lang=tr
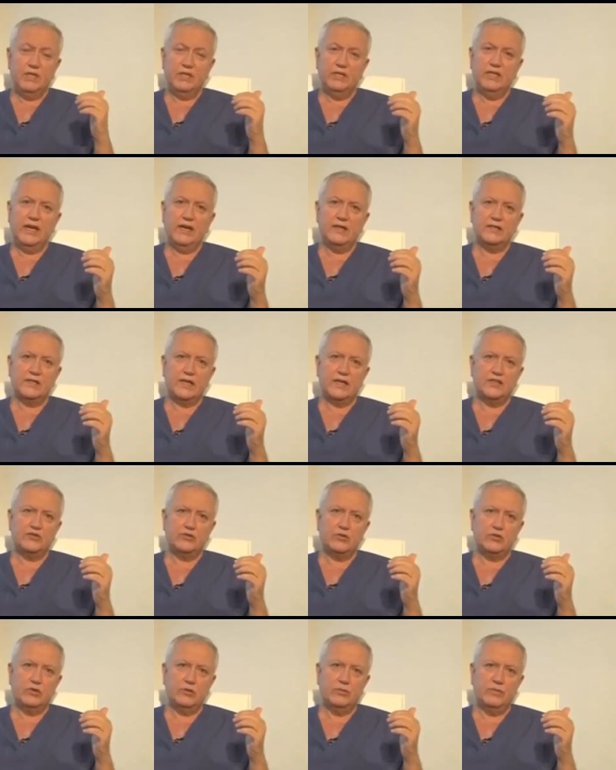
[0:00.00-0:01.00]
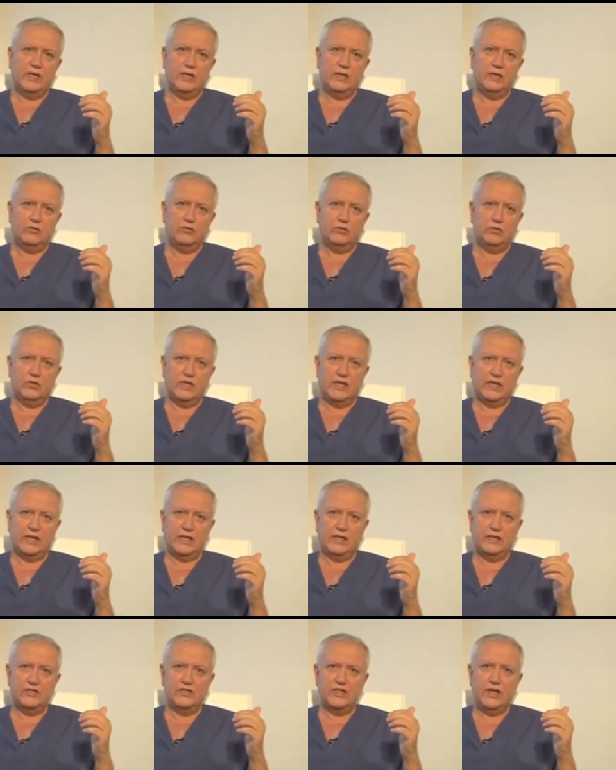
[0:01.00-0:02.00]
Bir diğer saç dökülme türüne
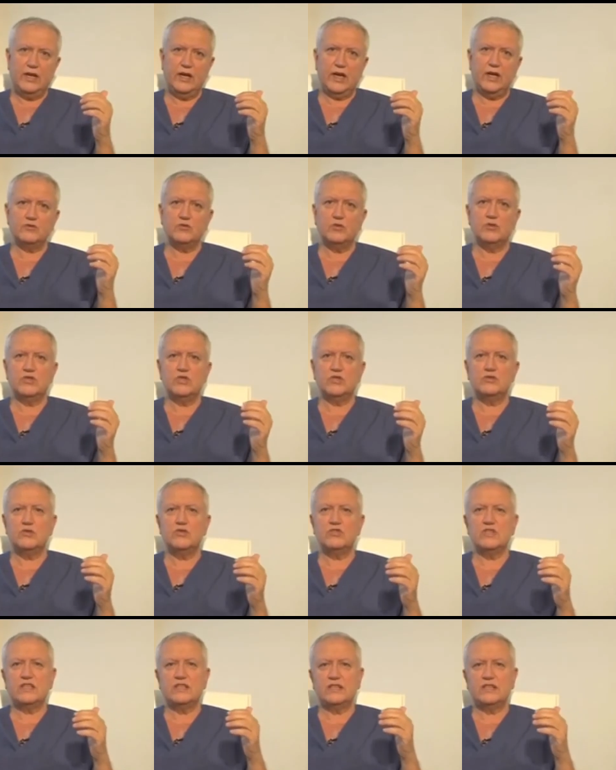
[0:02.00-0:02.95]
gelince az önce söz